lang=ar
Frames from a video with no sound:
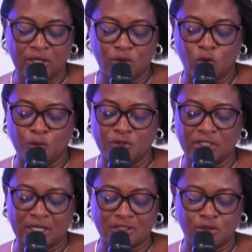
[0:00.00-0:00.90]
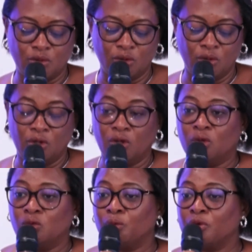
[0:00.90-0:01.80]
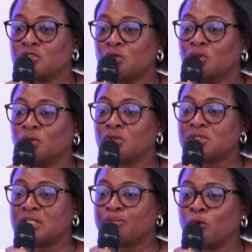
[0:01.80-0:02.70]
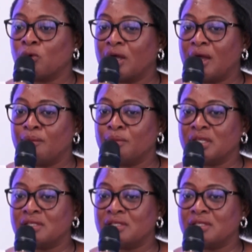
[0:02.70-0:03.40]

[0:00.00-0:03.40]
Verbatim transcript: والإعلام وغيرها وإننا نعتقد أن هذا